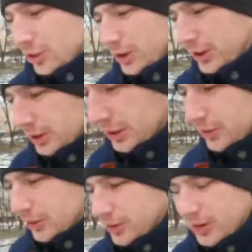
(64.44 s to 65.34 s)
что хотел
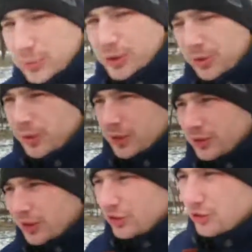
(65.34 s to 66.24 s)
рассказать. Позвонил,
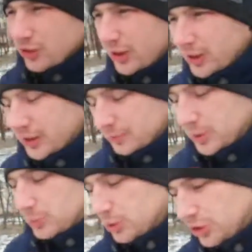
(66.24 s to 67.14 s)
значит, вчера
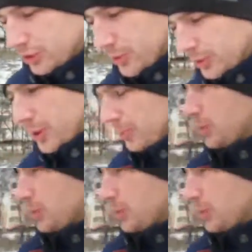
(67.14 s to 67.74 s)
бабушке своей. У меня